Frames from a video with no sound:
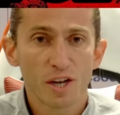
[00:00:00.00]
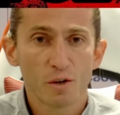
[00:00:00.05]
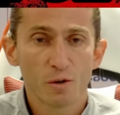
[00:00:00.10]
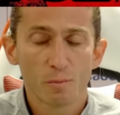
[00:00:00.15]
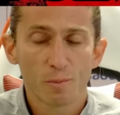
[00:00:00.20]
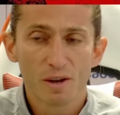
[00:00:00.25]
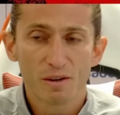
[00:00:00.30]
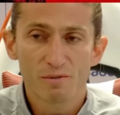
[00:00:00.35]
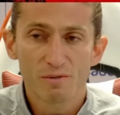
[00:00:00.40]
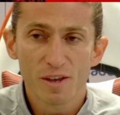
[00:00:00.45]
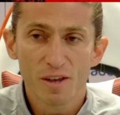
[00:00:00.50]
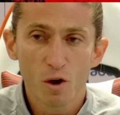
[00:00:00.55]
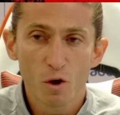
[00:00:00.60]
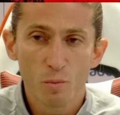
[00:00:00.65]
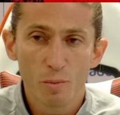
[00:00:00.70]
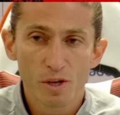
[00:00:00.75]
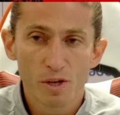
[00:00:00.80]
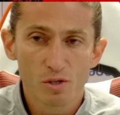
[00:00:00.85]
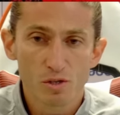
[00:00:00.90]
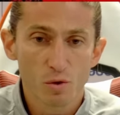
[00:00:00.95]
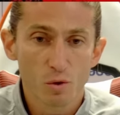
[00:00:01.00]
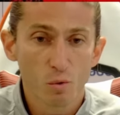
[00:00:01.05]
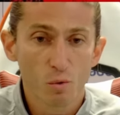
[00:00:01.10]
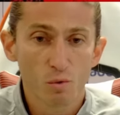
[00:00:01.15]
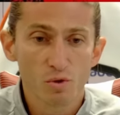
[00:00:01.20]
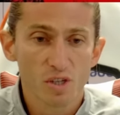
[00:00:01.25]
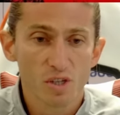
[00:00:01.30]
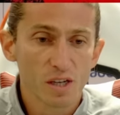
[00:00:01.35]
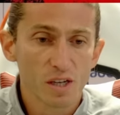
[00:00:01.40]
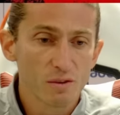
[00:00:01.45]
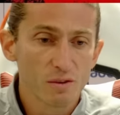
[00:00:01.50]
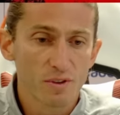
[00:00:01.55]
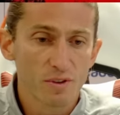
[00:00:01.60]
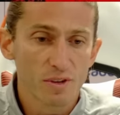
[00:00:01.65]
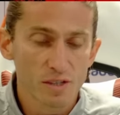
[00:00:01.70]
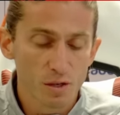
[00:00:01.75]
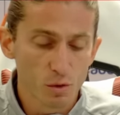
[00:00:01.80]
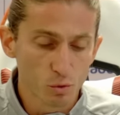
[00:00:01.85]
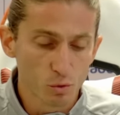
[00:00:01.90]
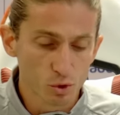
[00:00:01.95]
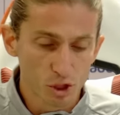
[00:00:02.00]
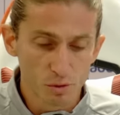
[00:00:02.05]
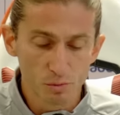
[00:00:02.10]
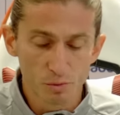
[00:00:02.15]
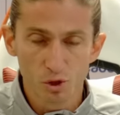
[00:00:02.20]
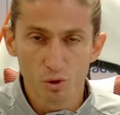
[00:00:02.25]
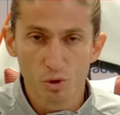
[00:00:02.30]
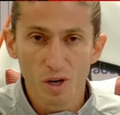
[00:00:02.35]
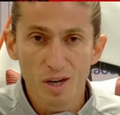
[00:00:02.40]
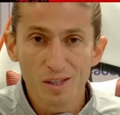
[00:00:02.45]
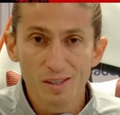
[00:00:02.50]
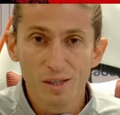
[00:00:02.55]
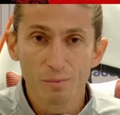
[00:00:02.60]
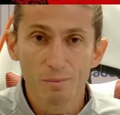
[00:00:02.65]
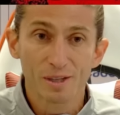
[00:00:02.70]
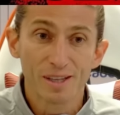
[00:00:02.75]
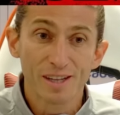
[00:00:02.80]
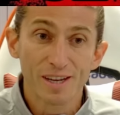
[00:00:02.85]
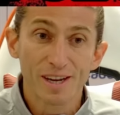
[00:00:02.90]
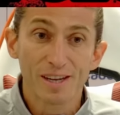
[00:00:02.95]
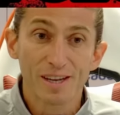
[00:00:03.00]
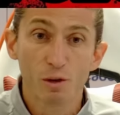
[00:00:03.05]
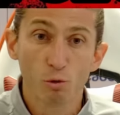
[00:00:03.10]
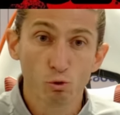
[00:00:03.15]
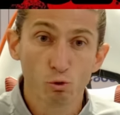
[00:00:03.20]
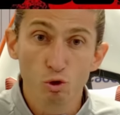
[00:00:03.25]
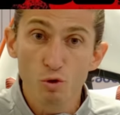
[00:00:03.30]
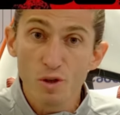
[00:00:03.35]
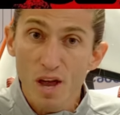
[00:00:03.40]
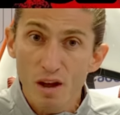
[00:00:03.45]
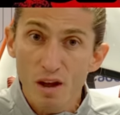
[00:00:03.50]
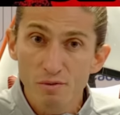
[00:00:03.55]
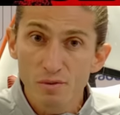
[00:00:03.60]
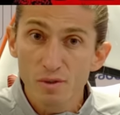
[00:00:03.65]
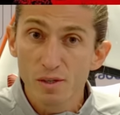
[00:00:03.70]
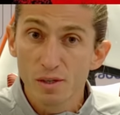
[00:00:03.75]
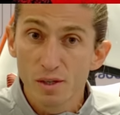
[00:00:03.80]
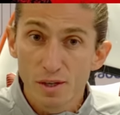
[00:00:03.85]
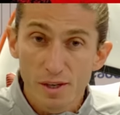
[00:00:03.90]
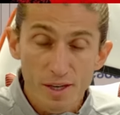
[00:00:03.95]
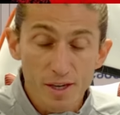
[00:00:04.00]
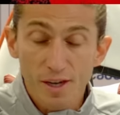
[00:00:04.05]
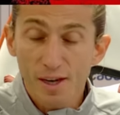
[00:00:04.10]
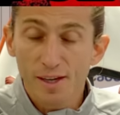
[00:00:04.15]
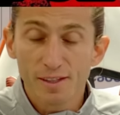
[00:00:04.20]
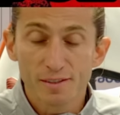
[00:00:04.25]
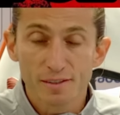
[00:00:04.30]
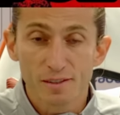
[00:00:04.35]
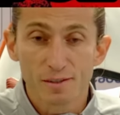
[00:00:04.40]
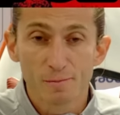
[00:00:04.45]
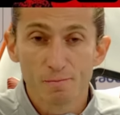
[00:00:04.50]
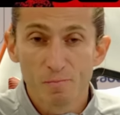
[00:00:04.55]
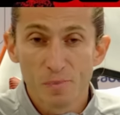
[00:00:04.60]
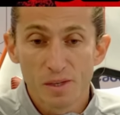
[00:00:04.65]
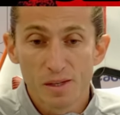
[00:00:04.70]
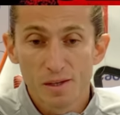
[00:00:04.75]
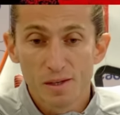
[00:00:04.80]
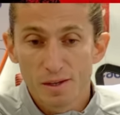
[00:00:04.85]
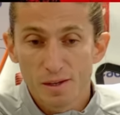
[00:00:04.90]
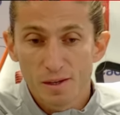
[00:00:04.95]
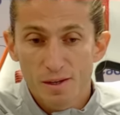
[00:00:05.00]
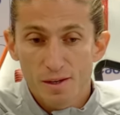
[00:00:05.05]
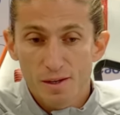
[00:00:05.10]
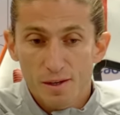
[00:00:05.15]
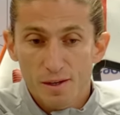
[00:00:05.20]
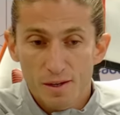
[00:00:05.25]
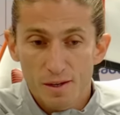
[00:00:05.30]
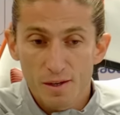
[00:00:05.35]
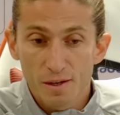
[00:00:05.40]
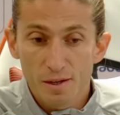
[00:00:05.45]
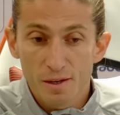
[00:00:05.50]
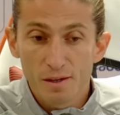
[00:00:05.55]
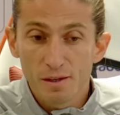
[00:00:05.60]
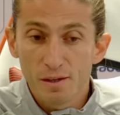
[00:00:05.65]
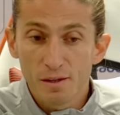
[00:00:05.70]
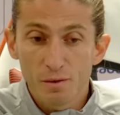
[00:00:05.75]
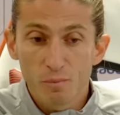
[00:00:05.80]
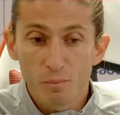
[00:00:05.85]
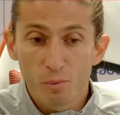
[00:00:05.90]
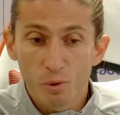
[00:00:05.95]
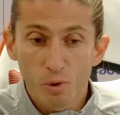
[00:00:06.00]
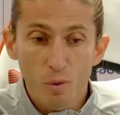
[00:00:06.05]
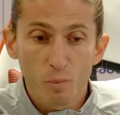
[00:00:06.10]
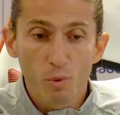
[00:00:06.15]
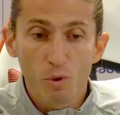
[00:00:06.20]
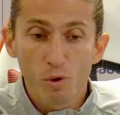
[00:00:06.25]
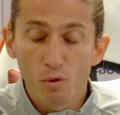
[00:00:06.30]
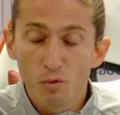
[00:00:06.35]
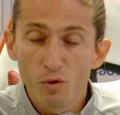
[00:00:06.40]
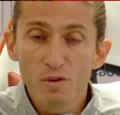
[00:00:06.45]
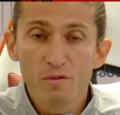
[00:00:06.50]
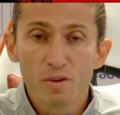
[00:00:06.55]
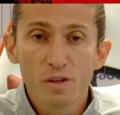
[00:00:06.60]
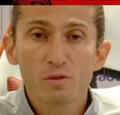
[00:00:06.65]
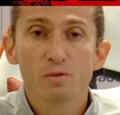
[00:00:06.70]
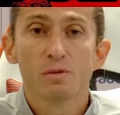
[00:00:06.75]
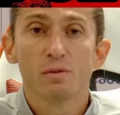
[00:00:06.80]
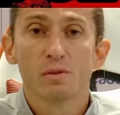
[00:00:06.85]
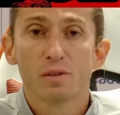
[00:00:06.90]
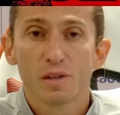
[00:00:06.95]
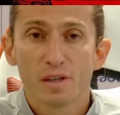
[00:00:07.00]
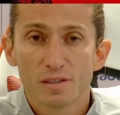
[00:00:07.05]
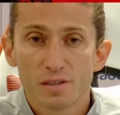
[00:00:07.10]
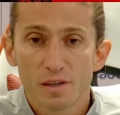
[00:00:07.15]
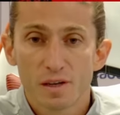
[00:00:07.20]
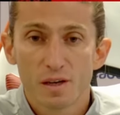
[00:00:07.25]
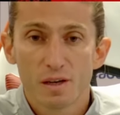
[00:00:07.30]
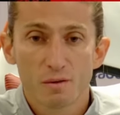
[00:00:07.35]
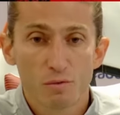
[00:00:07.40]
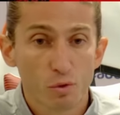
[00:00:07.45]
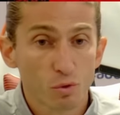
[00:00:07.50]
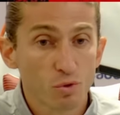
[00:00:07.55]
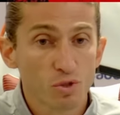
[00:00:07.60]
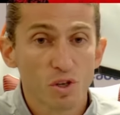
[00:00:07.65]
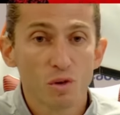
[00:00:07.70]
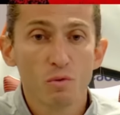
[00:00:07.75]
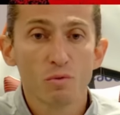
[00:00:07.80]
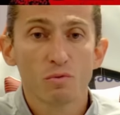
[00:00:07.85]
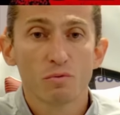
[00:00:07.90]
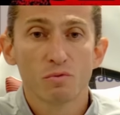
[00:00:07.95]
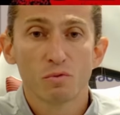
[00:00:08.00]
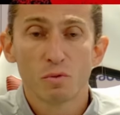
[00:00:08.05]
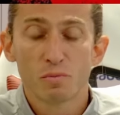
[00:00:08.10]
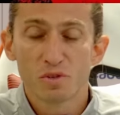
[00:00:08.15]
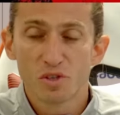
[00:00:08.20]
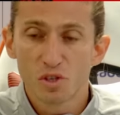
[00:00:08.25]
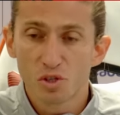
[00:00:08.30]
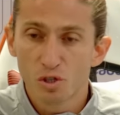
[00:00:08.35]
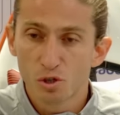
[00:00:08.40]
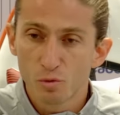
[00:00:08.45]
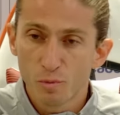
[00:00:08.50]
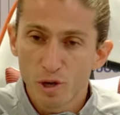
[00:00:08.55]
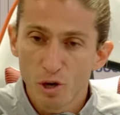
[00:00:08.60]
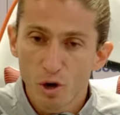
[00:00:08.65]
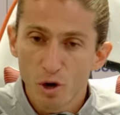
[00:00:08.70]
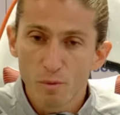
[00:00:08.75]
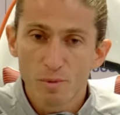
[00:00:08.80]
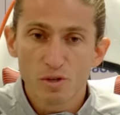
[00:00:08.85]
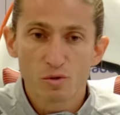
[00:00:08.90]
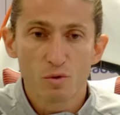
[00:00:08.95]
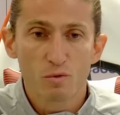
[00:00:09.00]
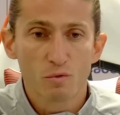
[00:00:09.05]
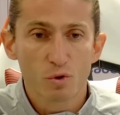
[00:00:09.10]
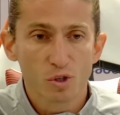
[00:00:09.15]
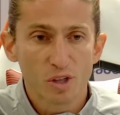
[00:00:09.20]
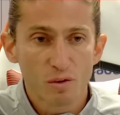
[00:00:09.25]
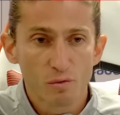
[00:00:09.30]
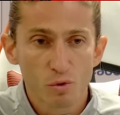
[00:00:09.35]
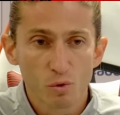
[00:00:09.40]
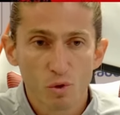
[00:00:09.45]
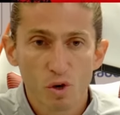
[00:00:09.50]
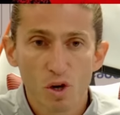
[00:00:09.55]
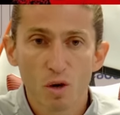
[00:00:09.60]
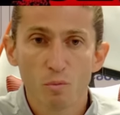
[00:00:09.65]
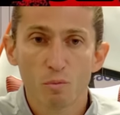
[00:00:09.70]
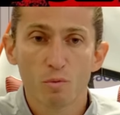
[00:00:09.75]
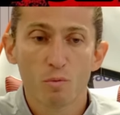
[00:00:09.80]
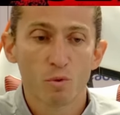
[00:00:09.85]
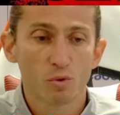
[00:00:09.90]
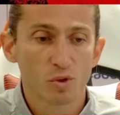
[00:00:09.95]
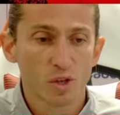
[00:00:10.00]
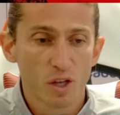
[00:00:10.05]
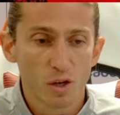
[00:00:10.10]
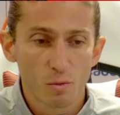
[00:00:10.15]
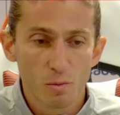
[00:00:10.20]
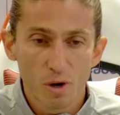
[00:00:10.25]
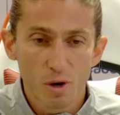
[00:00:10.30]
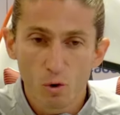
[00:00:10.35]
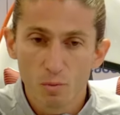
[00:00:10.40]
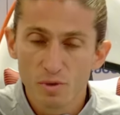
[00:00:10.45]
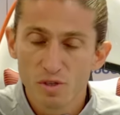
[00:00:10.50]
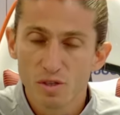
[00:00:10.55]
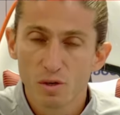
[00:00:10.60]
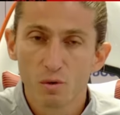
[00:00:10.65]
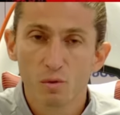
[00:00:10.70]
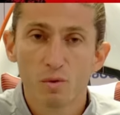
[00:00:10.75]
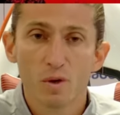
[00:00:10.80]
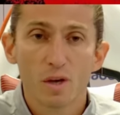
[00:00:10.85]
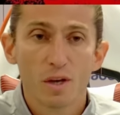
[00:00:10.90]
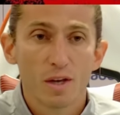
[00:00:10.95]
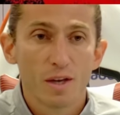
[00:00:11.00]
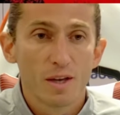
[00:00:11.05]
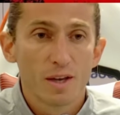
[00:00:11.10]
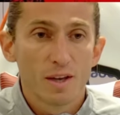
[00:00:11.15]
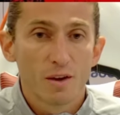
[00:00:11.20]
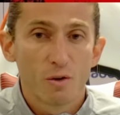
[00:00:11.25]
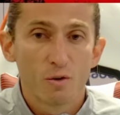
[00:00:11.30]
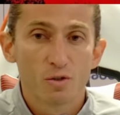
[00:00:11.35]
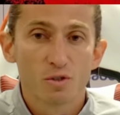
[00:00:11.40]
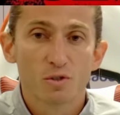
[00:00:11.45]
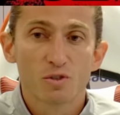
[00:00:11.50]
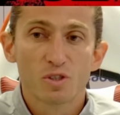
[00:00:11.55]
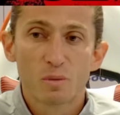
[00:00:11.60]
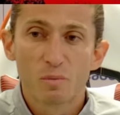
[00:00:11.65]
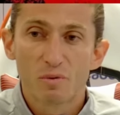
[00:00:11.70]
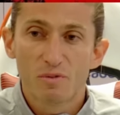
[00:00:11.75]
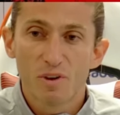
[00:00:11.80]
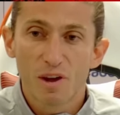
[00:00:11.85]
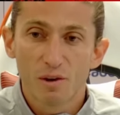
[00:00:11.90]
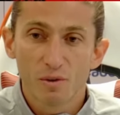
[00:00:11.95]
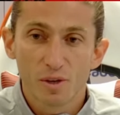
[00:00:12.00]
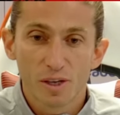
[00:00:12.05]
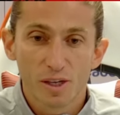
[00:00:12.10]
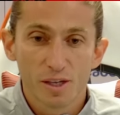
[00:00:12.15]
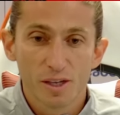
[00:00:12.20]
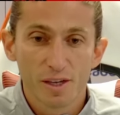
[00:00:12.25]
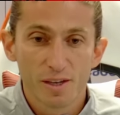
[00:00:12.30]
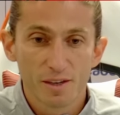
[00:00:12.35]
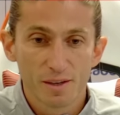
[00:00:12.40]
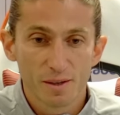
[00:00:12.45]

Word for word: de treino, para ver realmente se eu conseguia fazer o time jogar da maneira que eu sonhava em casa. E pouco a pouco eu fui vendo essa evolução, fui me sentindo melhor, mais confortável no campo, montei uma comissão onde eu sempre falo que